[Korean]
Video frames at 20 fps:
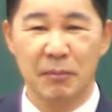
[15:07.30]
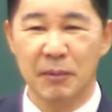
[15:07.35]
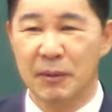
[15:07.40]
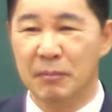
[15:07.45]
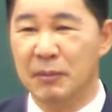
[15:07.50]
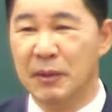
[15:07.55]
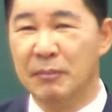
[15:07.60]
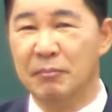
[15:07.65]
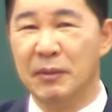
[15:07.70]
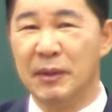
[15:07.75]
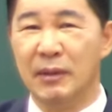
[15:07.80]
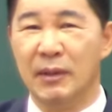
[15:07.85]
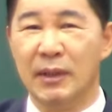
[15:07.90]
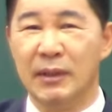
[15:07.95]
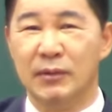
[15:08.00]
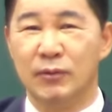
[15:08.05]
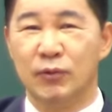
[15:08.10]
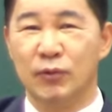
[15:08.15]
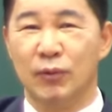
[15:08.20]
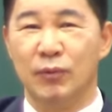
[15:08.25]
뭐뭐뭐 뭐, 어,
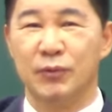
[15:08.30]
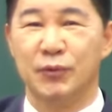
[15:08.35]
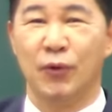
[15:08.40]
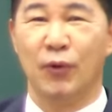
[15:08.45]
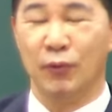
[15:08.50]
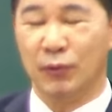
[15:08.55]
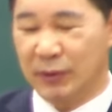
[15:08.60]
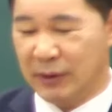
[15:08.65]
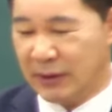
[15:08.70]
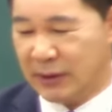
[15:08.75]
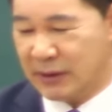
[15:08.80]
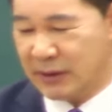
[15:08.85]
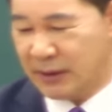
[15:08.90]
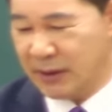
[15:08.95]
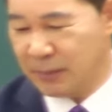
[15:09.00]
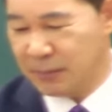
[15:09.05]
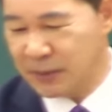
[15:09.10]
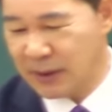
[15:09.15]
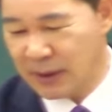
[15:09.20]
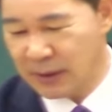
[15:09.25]
좋은
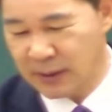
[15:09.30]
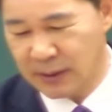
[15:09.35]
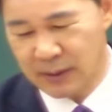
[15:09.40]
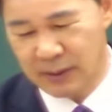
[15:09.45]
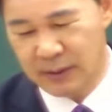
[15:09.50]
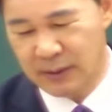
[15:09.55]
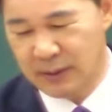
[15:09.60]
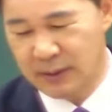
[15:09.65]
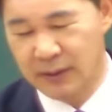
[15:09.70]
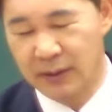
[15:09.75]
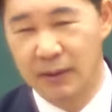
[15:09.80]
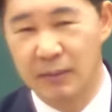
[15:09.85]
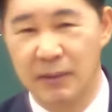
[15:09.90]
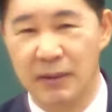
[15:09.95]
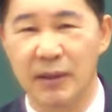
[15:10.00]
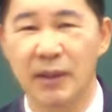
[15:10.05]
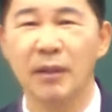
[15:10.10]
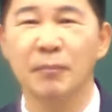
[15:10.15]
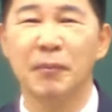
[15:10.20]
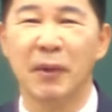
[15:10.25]
기업 들갔다
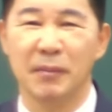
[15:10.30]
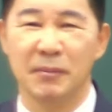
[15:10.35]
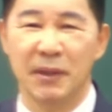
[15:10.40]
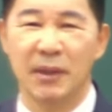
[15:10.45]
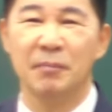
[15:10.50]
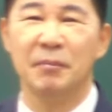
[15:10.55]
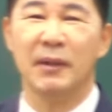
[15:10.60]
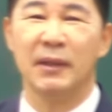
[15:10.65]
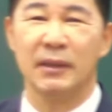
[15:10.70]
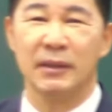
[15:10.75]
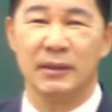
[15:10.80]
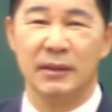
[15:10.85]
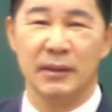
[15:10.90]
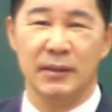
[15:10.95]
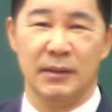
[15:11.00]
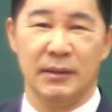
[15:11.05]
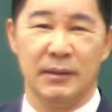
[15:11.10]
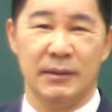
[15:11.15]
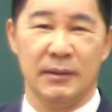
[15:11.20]
헛밤 예, 헛밤 그거.